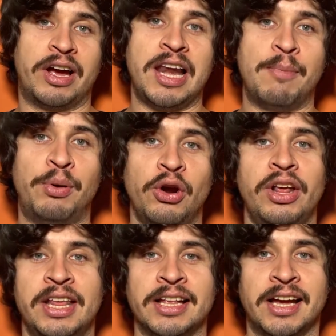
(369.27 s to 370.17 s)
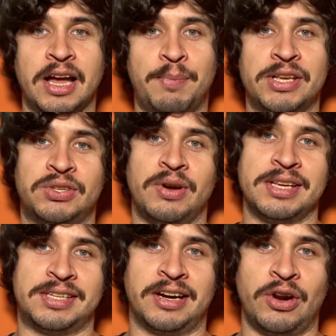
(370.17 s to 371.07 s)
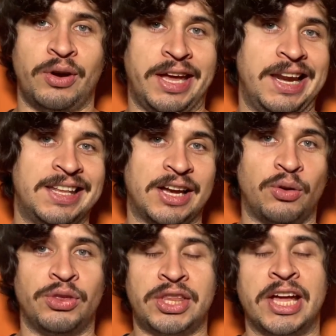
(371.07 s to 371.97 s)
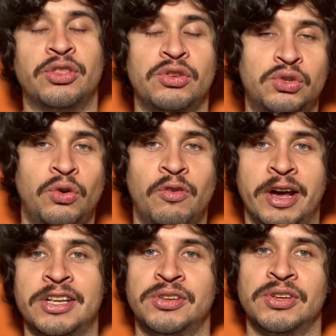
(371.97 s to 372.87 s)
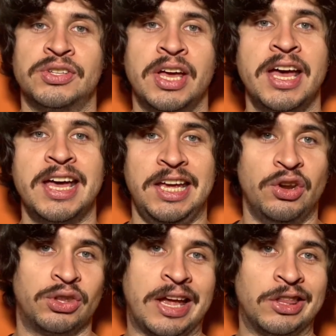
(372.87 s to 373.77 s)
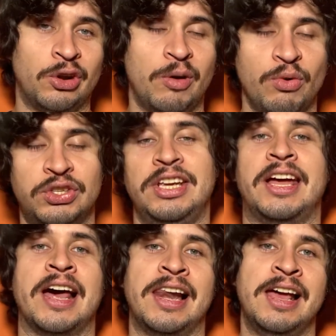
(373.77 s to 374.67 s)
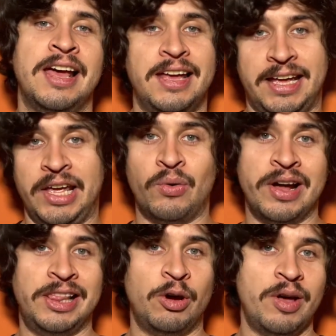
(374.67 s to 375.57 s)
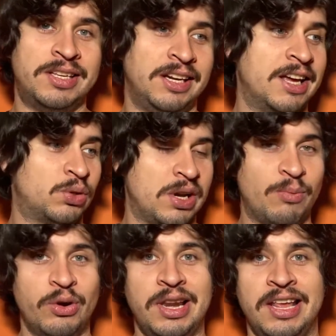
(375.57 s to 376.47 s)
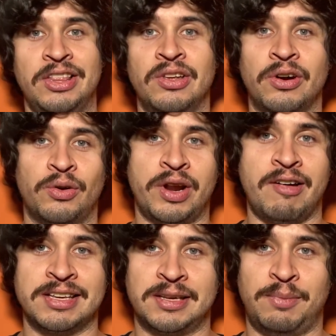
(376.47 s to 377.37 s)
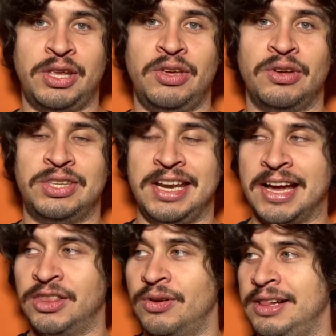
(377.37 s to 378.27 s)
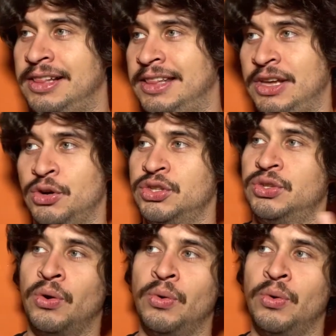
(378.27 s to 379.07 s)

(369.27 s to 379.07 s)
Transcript: Es como que la prioridad acá pasó a ser lo que él está contando en sus versos y no tanto en lo musical, que igual debo decir que suena muy lindo con una base medio tirando al neo